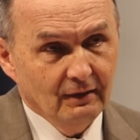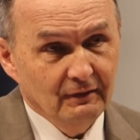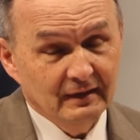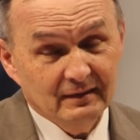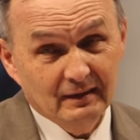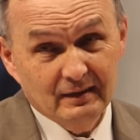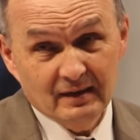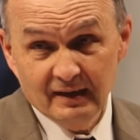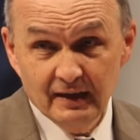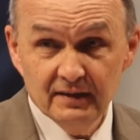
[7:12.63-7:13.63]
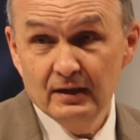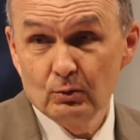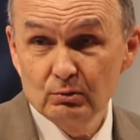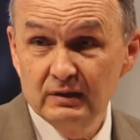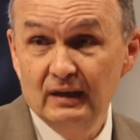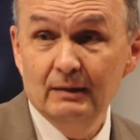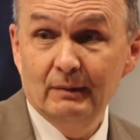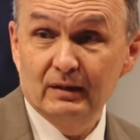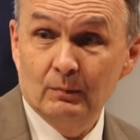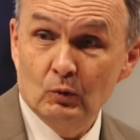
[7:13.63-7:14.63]
Ведь трагедия
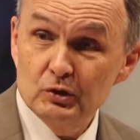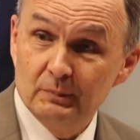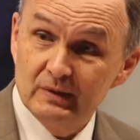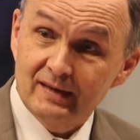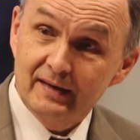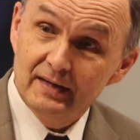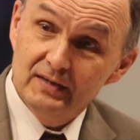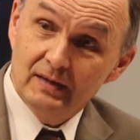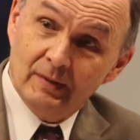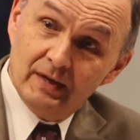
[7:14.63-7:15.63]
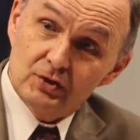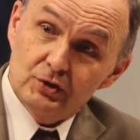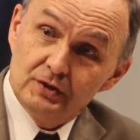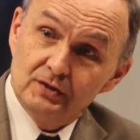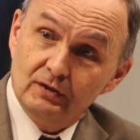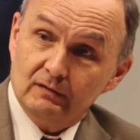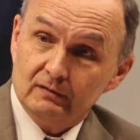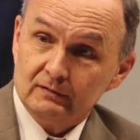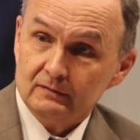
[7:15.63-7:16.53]
Иерусалима – это может быть трагедия моей жизни.